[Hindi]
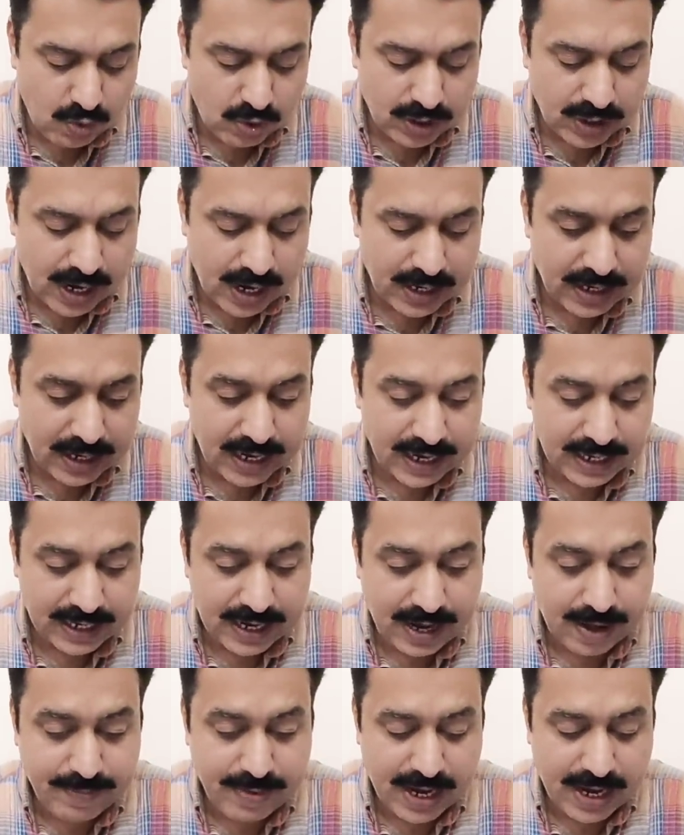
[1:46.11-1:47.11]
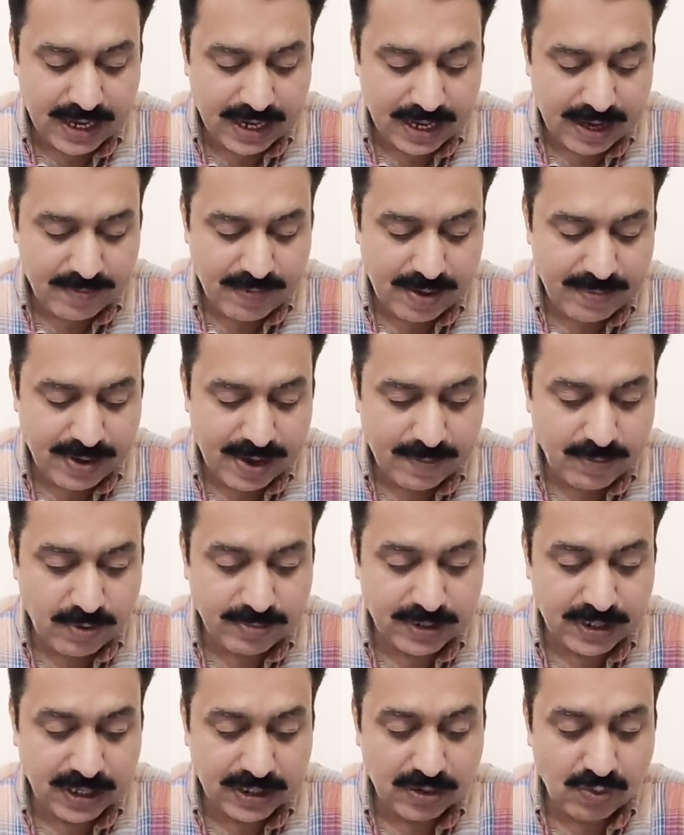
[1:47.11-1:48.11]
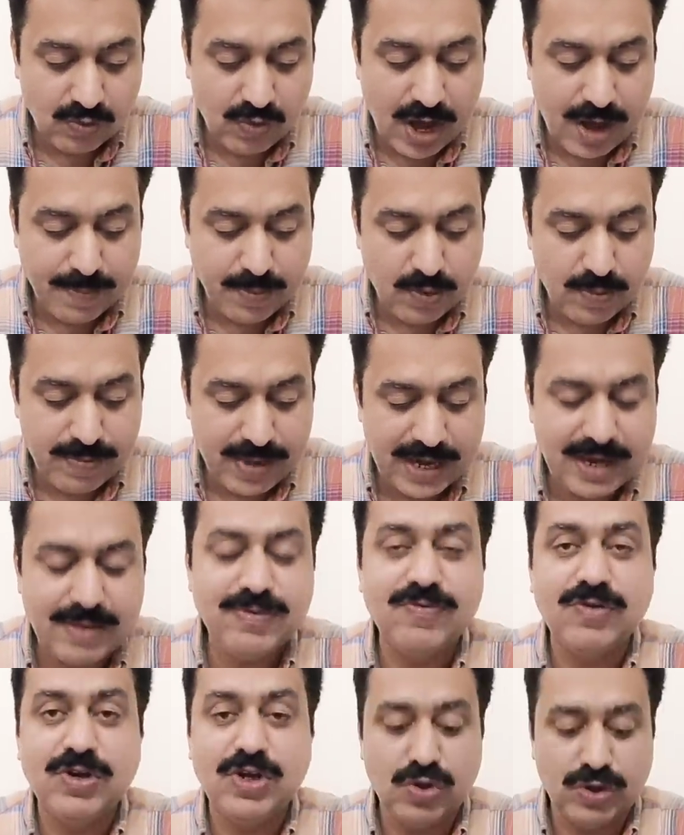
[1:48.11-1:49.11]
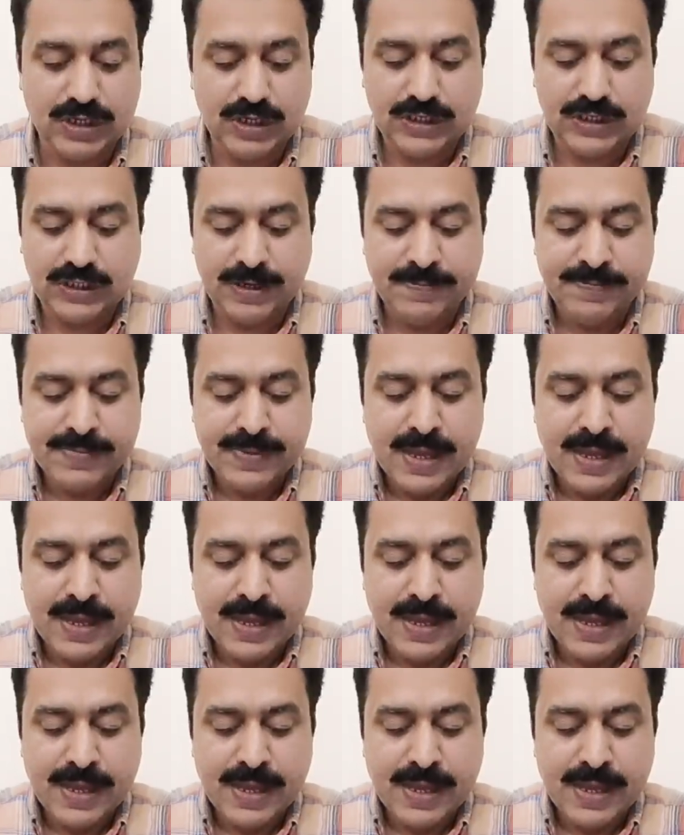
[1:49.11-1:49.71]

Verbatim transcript: कोर्ट का आर्डर लेकिन अब आगे का मामला आपको बताता हूँ आपको मैंने भी वीडियो की थी